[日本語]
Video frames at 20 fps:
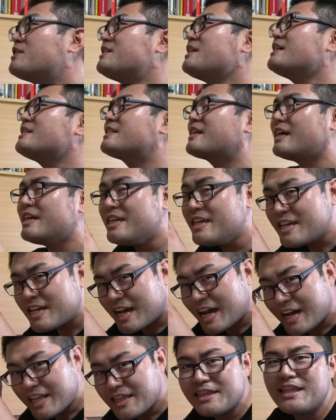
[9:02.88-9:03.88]
ち味がい
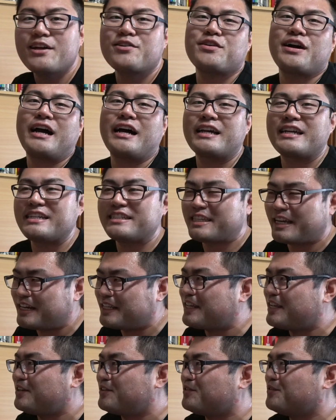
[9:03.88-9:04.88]
かんなく発揮さ
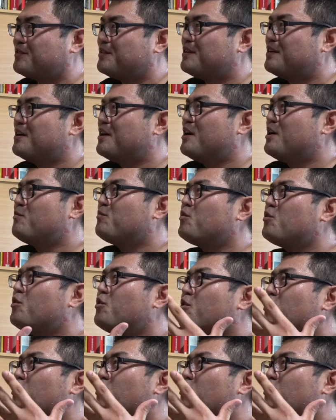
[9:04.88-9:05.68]
れている。も